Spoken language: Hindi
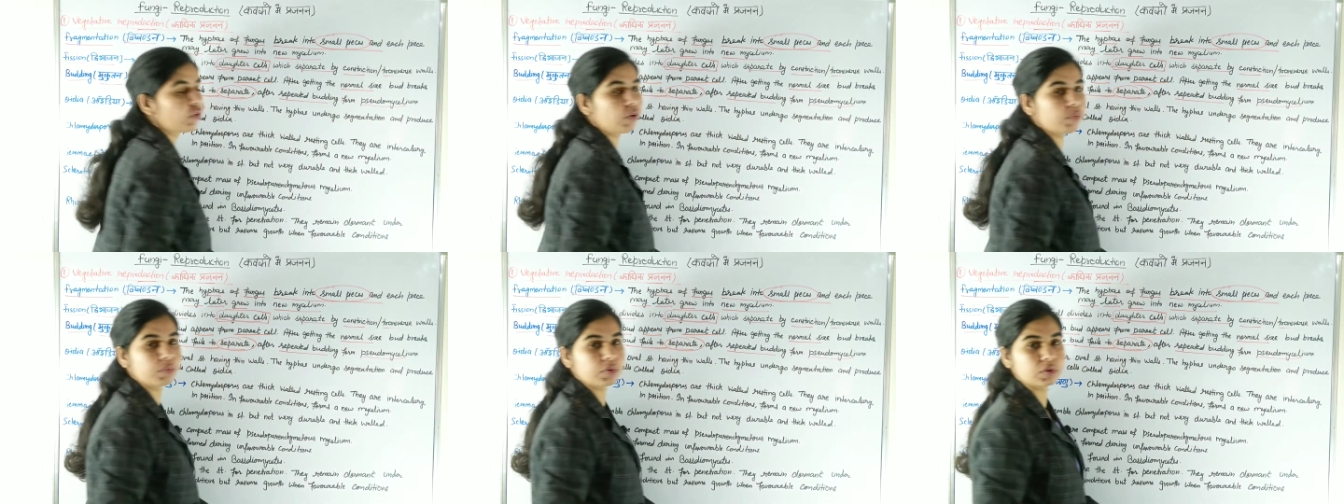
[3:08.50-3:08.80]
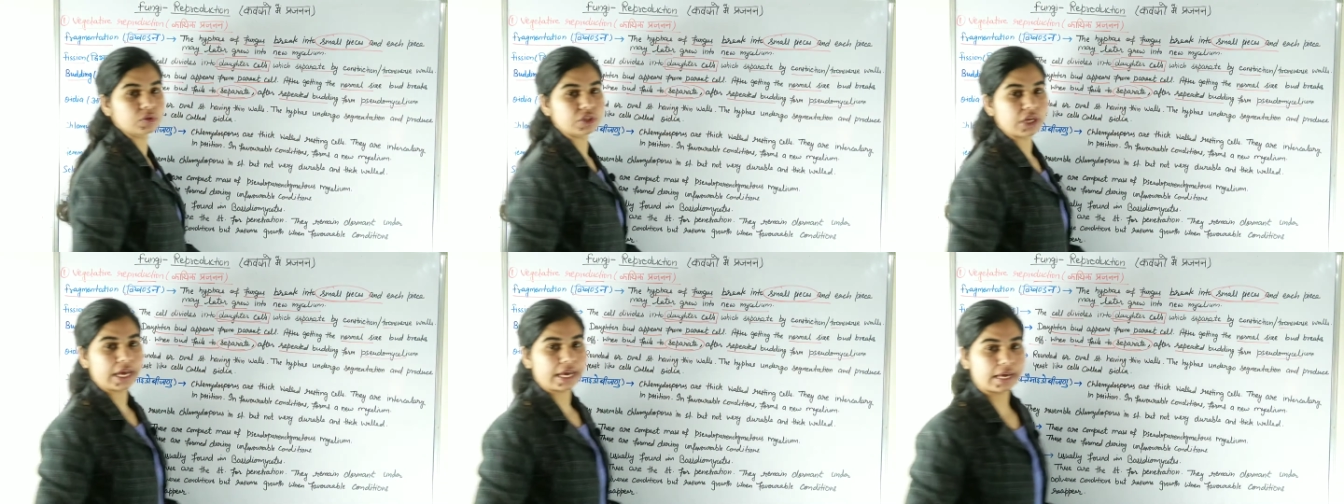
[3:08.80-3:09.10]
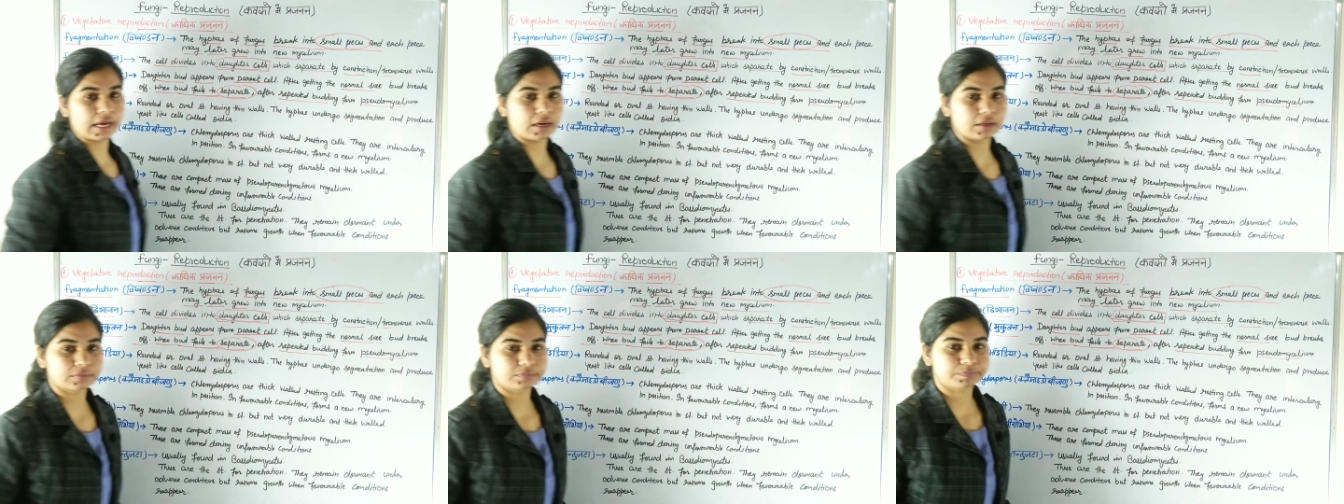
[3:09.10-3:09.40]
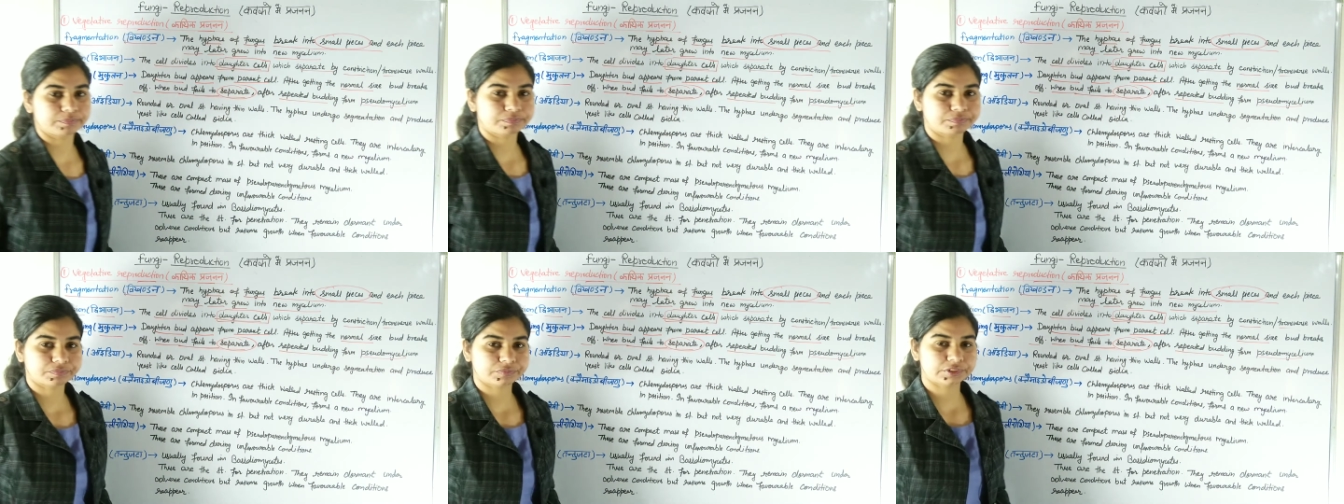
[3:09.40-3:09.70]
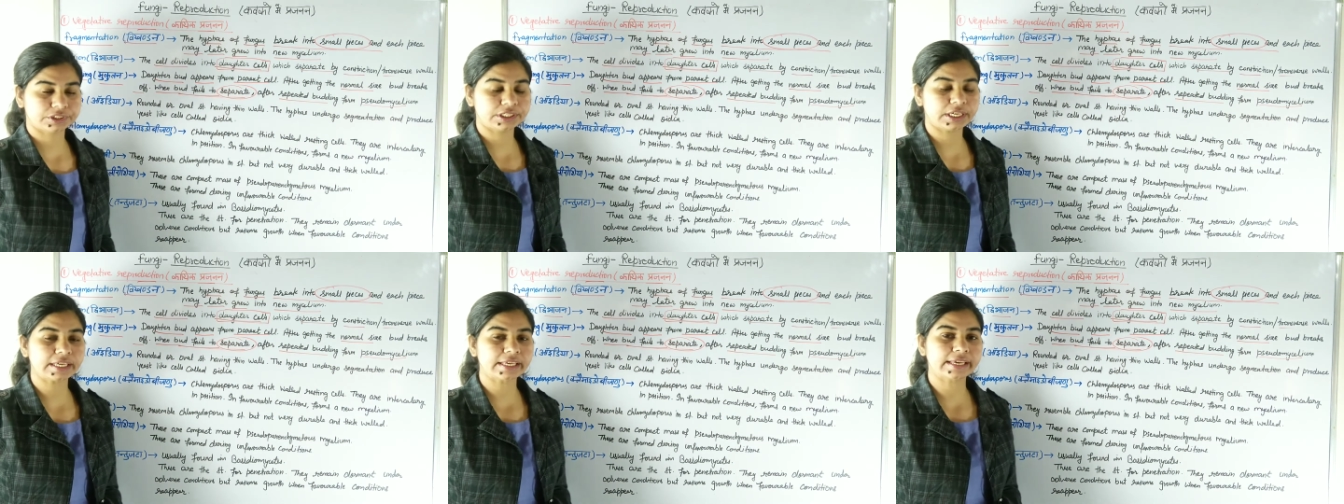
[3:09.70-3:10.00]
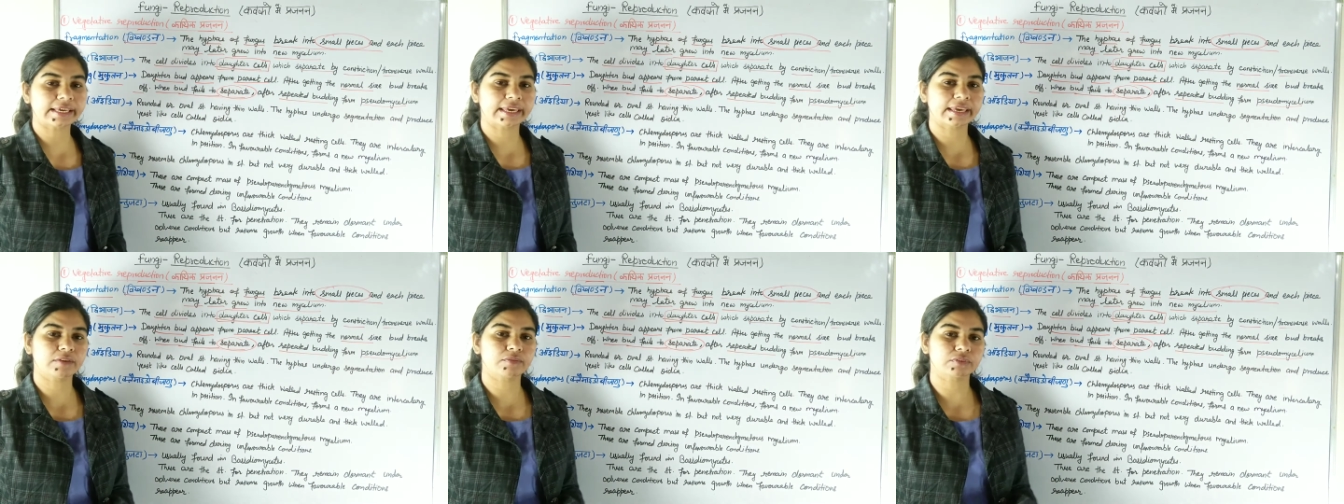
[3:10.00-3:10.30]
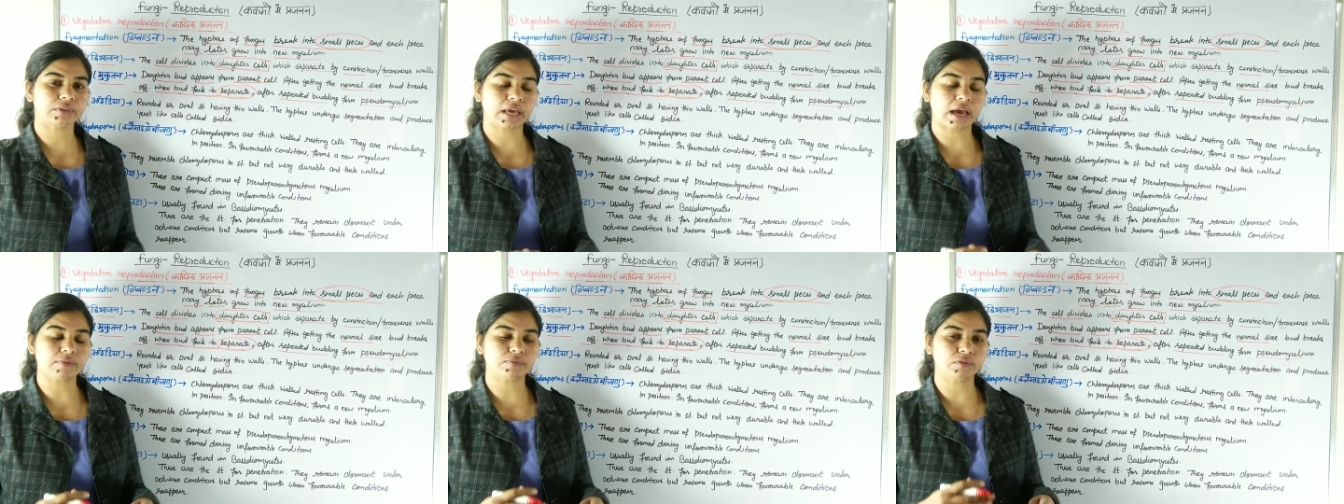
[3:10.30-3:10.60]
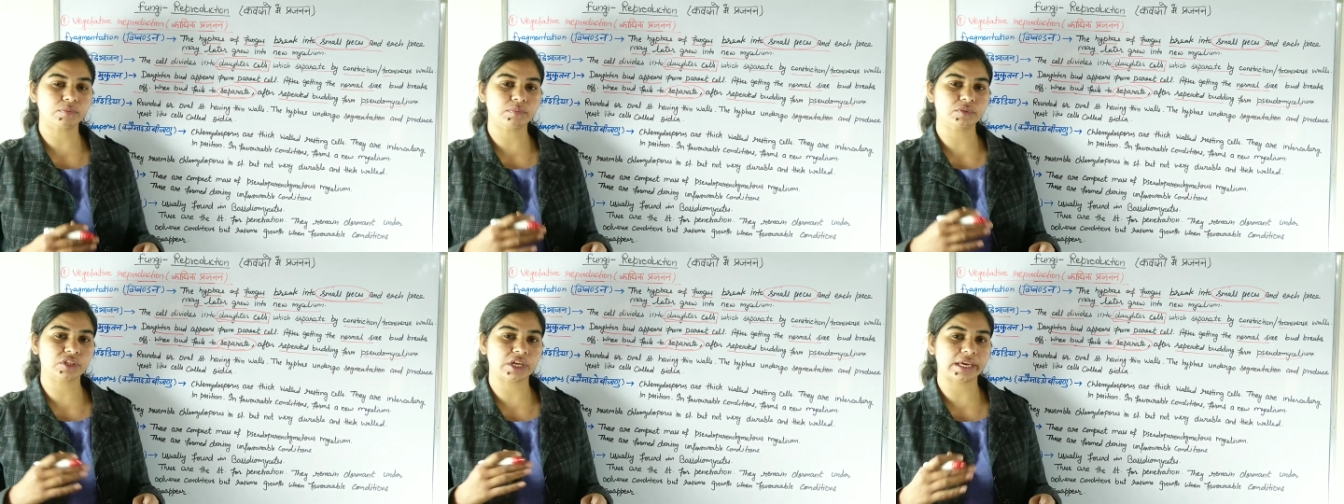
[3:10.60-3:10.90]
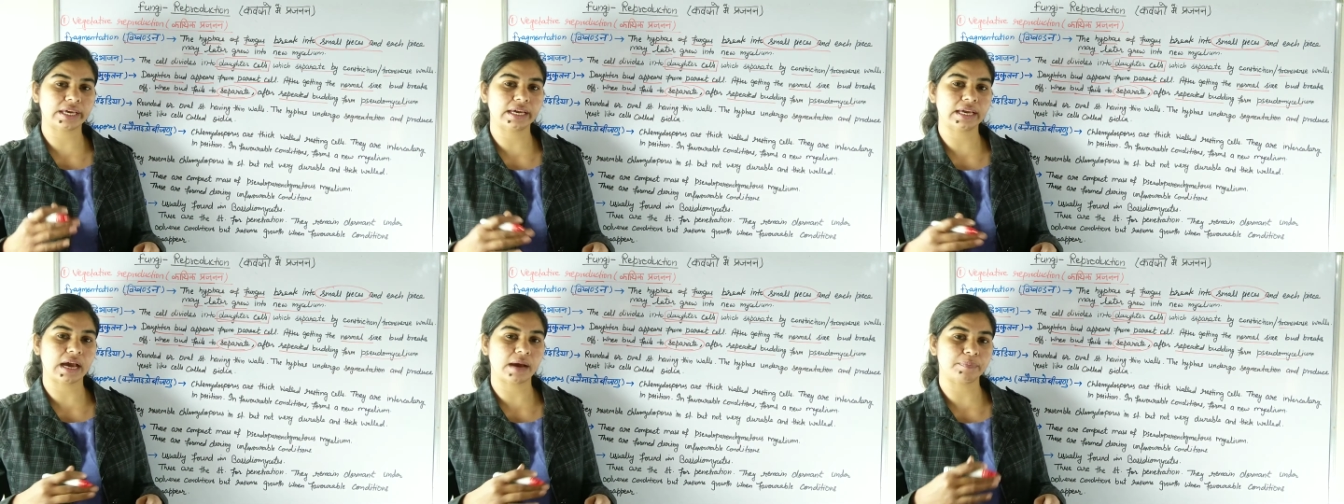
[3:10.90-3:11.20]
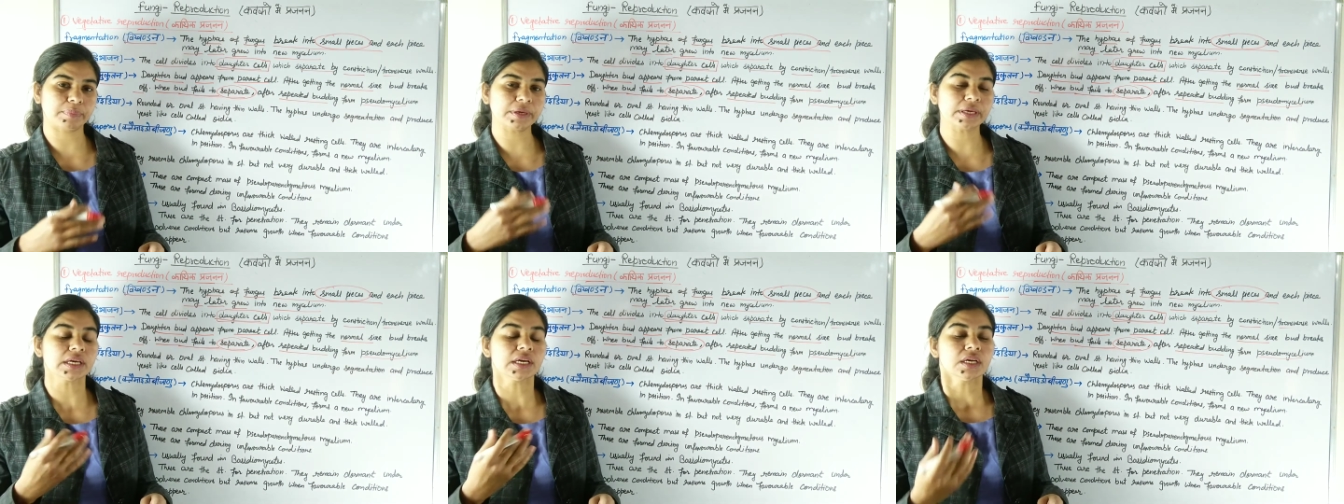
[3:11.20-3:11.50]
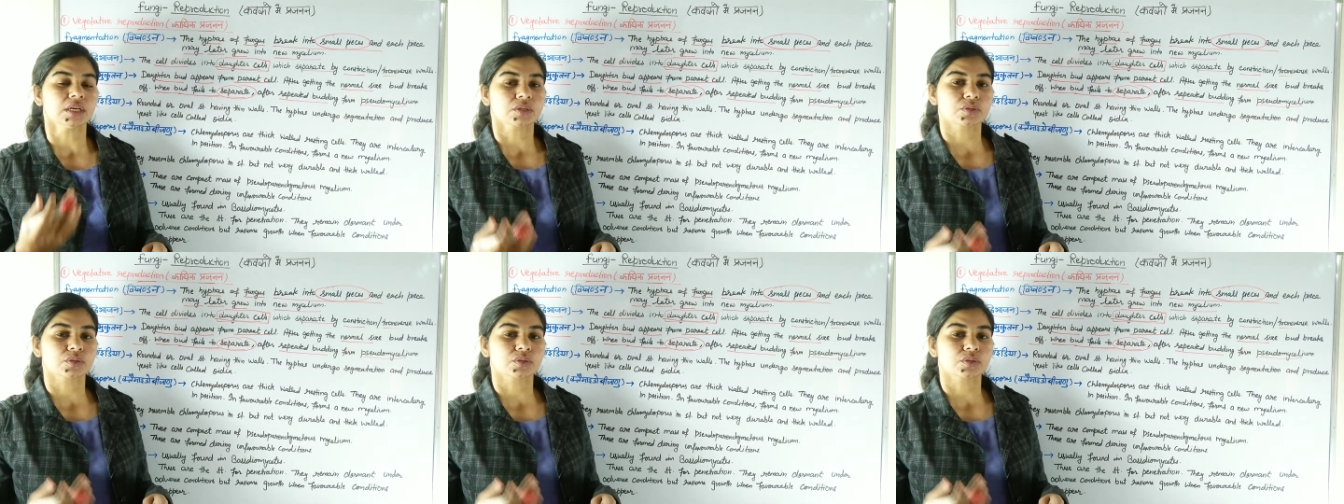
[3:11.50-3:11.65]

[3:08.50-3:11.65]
फॉर्म हो जाएगा ठीक है ये क्या फॉर्म हो जाएगा यहाँ पे